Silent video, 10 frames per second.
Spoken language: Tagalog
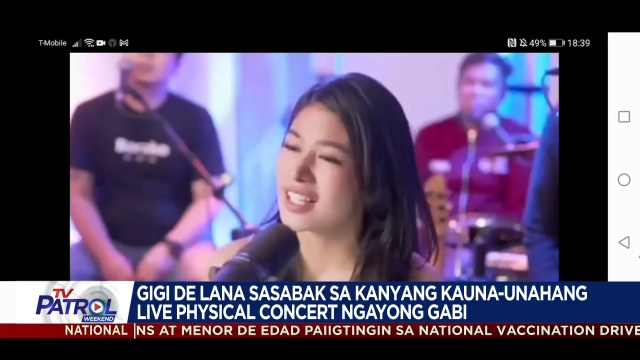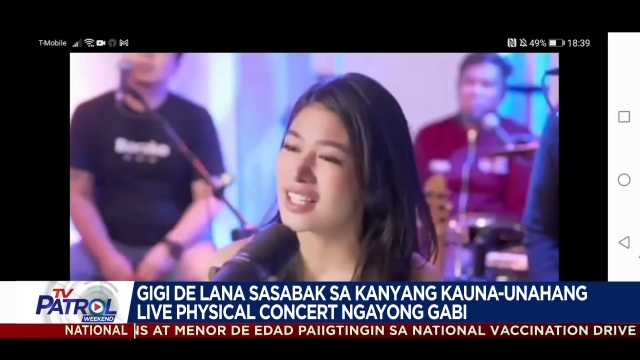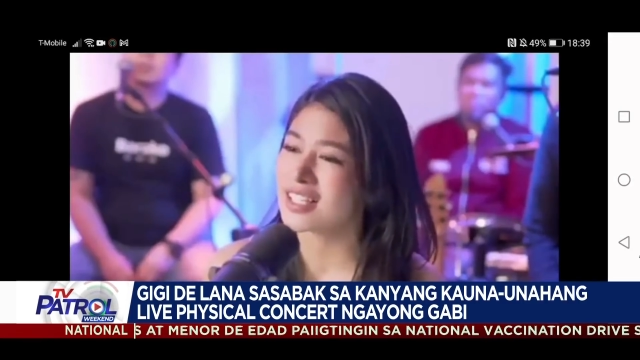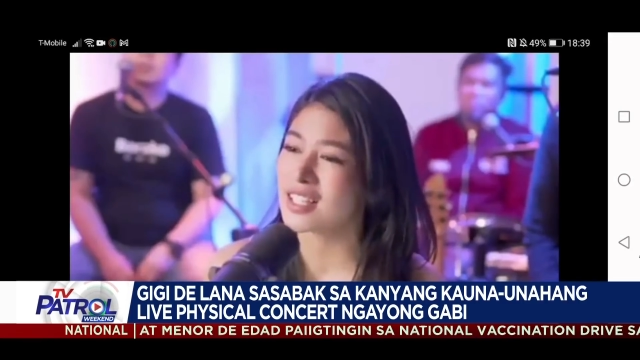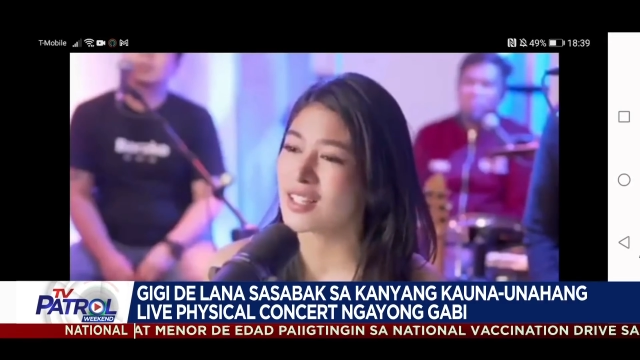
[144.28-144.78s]
kasi
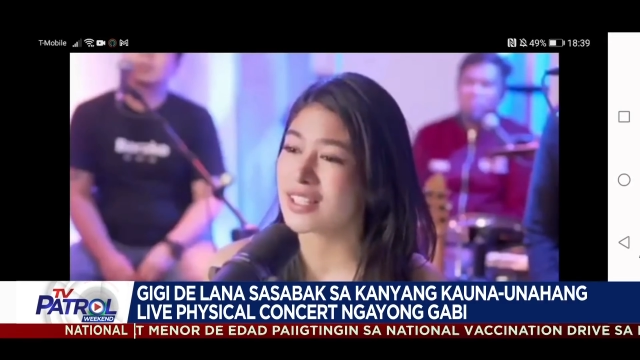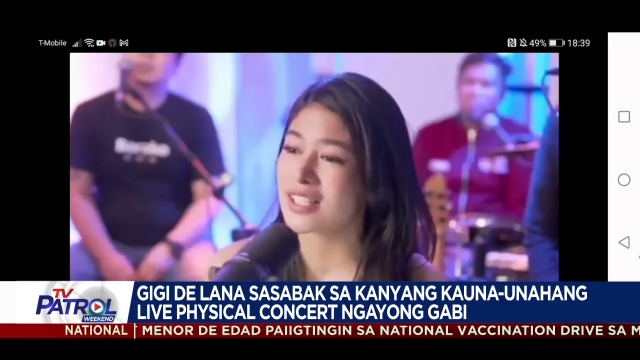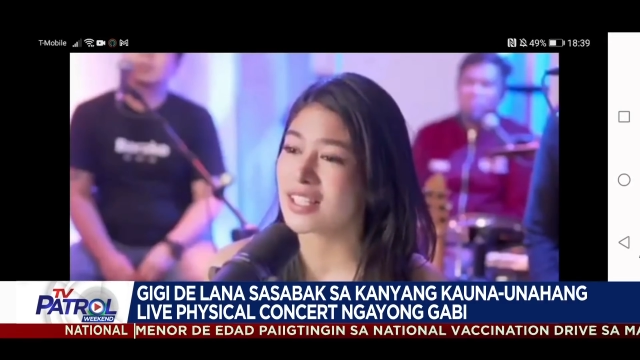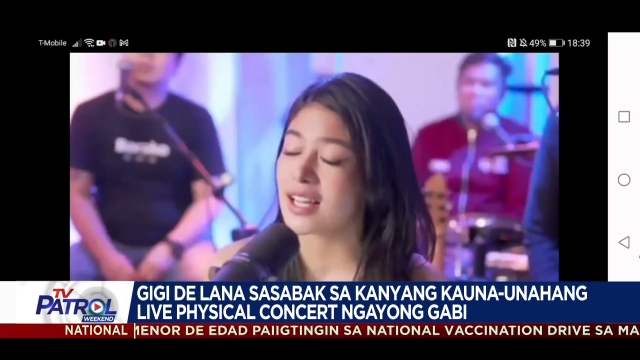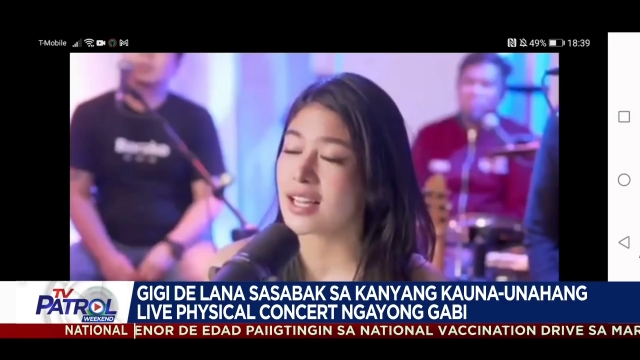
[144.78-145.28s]
ang sarap
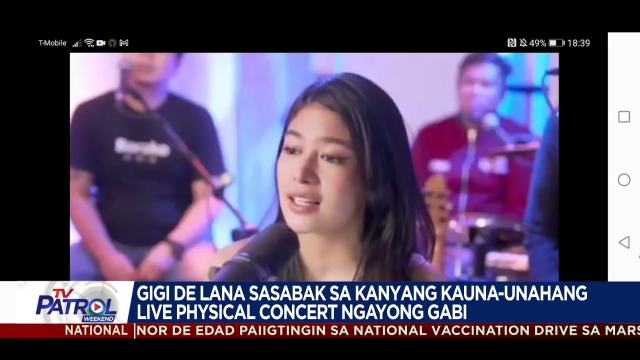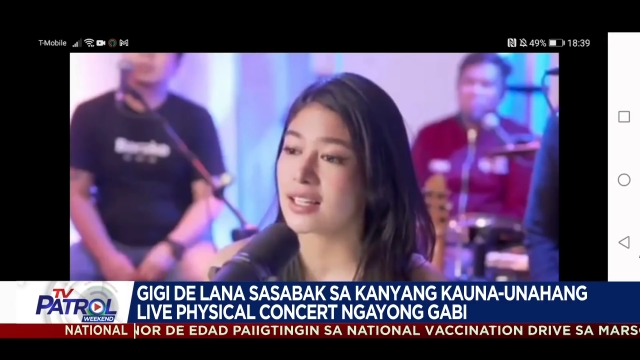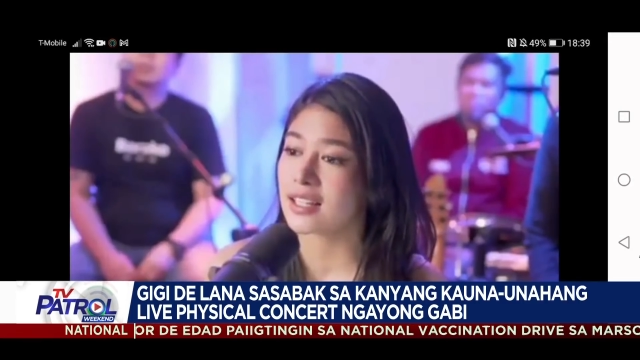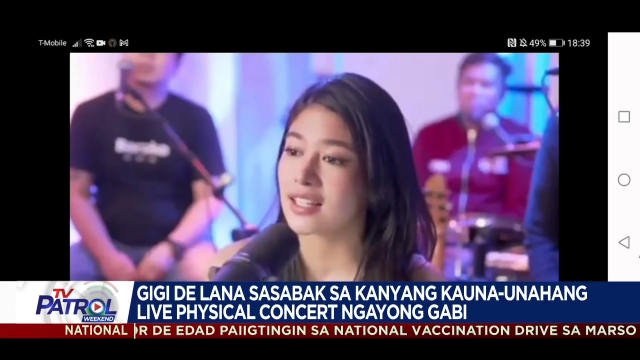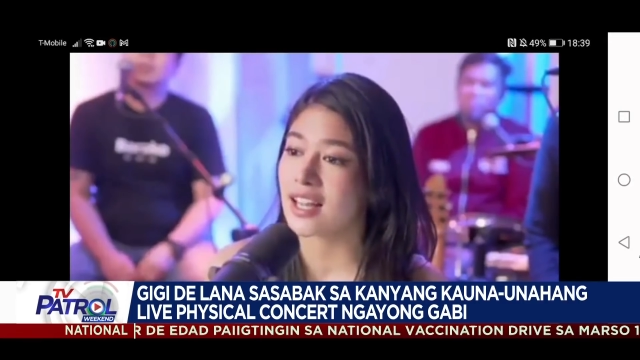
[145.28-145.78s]
kasi na
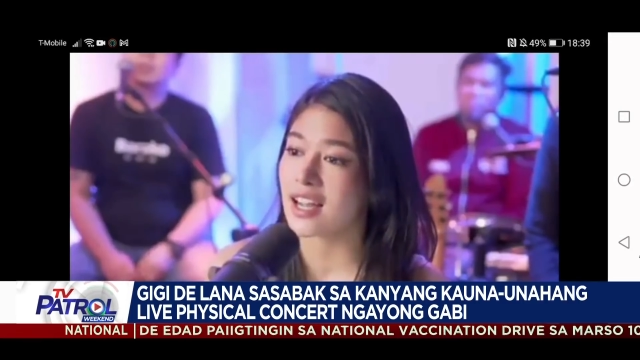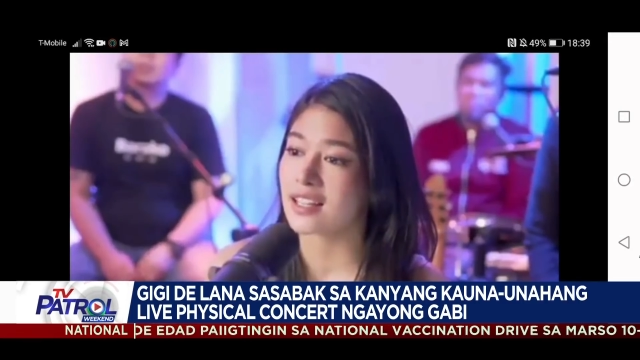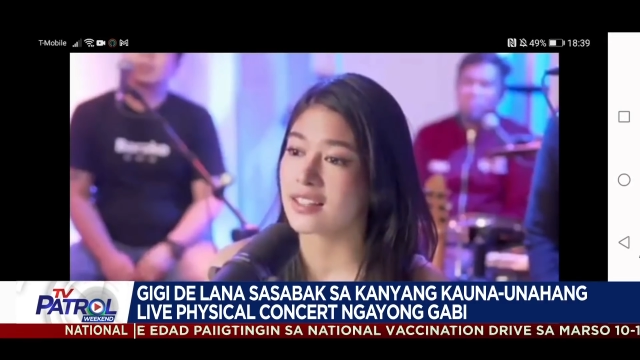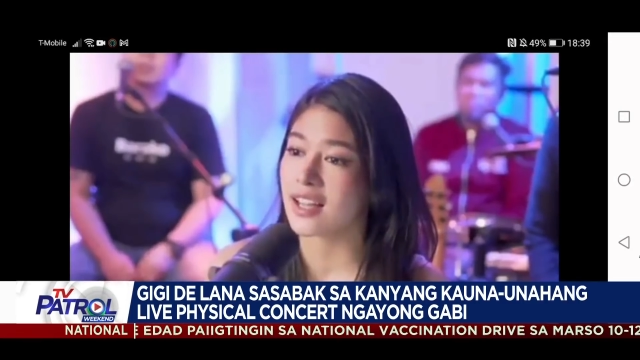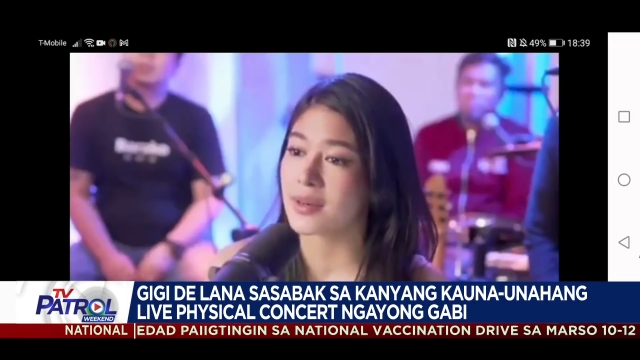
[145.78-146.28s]

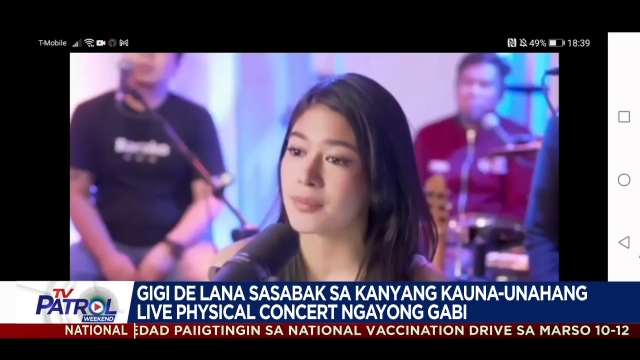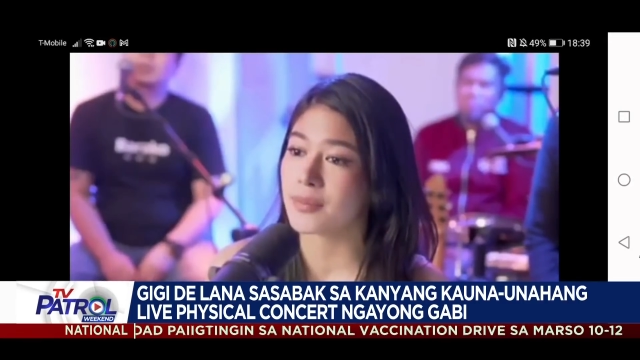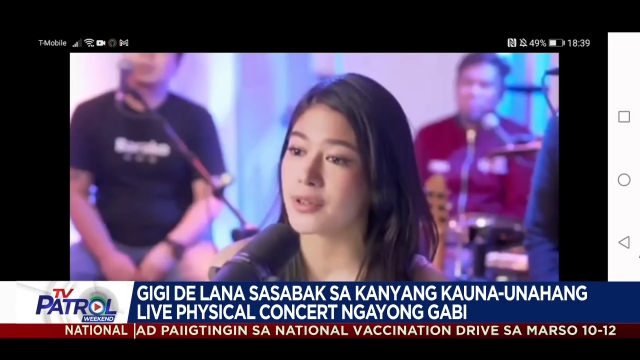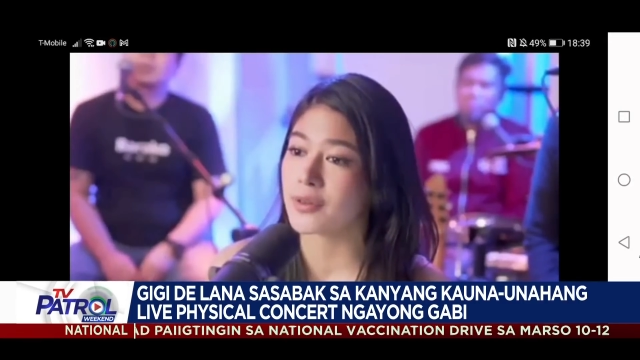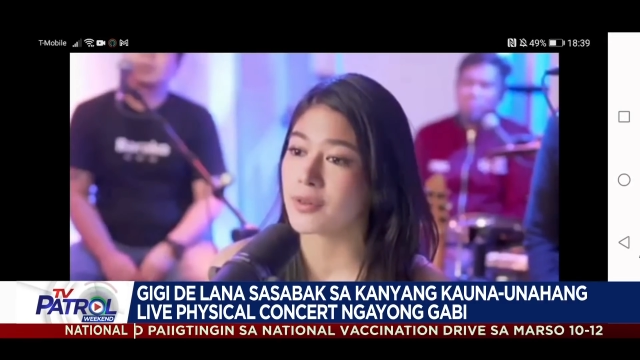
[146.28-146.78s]
kinakantahan
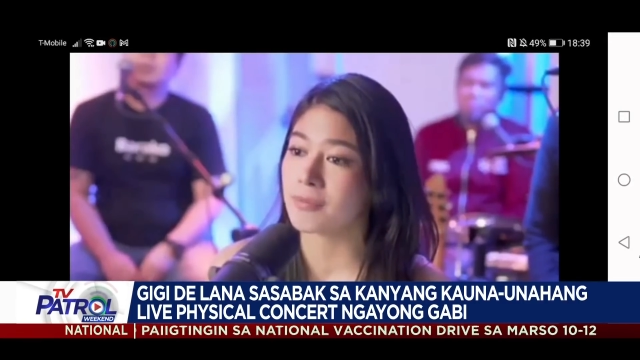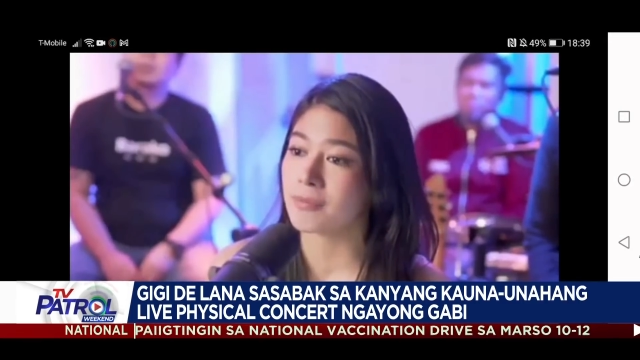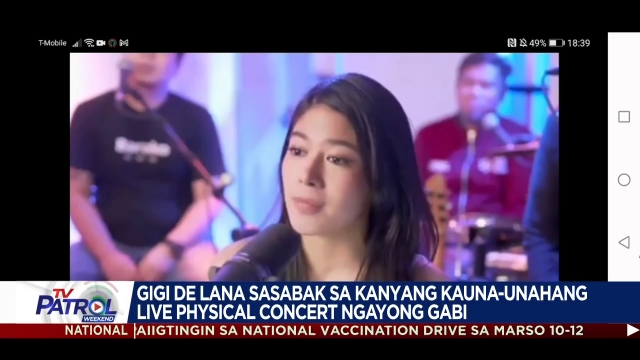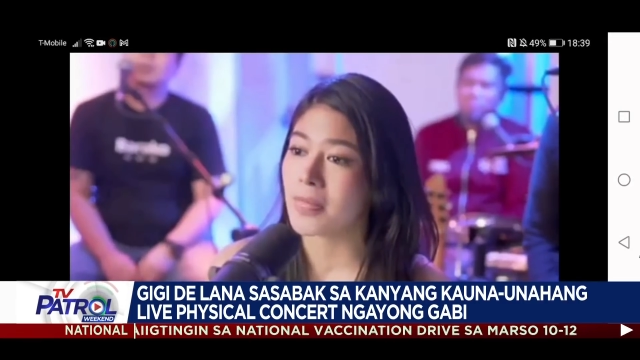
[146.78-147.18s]
mo yung